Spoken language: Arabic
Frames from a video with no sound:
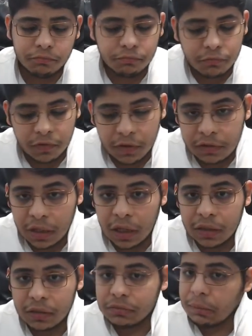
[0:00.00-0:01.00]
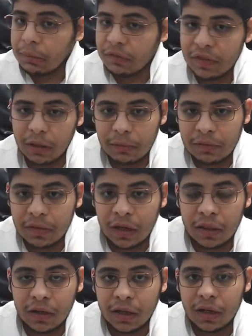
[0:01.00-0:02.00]
2003 طبعا في قبل
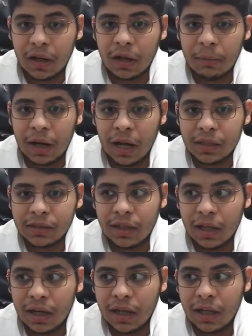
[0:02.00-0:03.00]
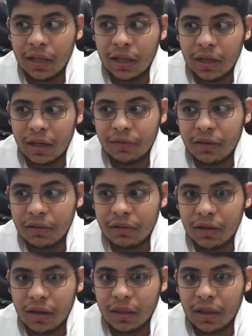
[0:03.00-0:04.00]
2003 لكن انا ما لحقت الا على
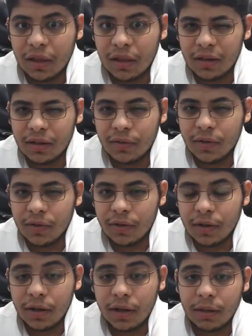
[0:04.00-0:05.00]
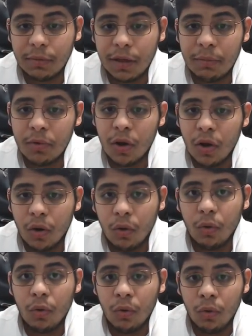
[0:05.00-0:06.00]
2002 الظاهر 2002 تمام
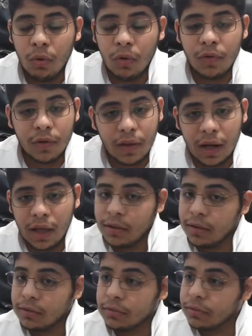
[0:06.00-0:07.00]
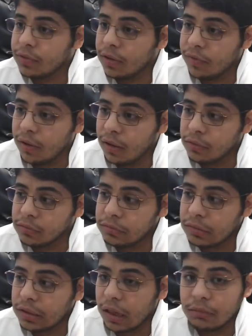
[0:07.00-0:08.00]
و 2003 في 2000
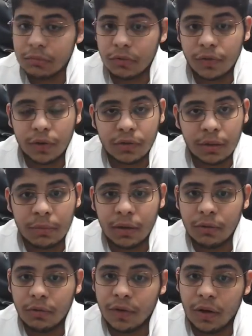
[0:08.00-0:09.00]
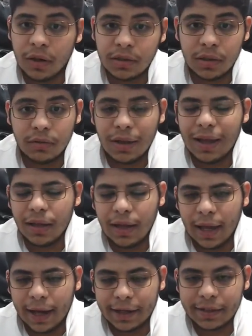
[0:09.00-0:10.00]
ومدري كم 2007 و2010 والى
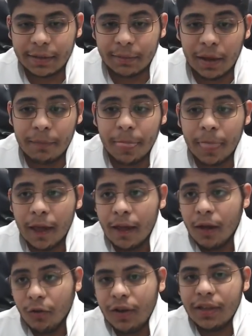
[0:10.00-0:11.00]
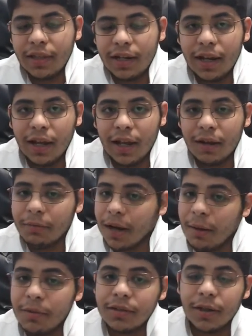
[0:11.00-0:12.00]
اخره تمام في عندنا
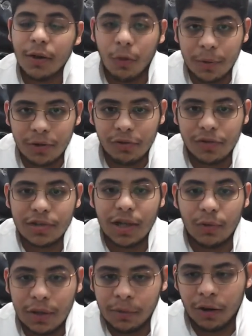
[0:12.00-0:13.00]
البرامج اوبن اوفيس او ليبرا